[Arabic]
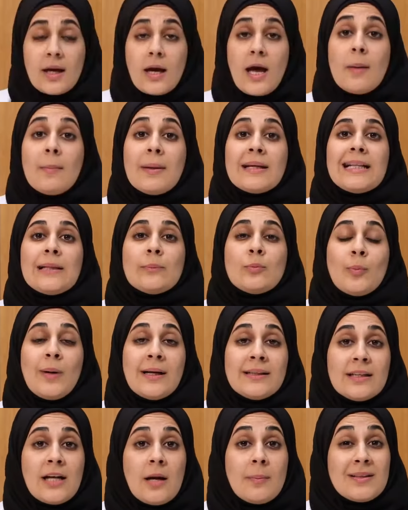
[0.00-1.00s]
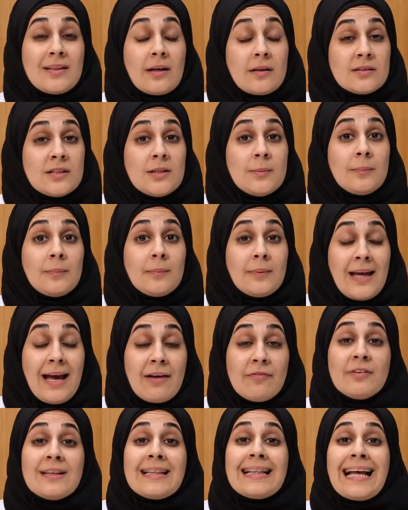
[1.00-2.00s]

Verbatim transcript: قامت المبادرة بتقديم كافة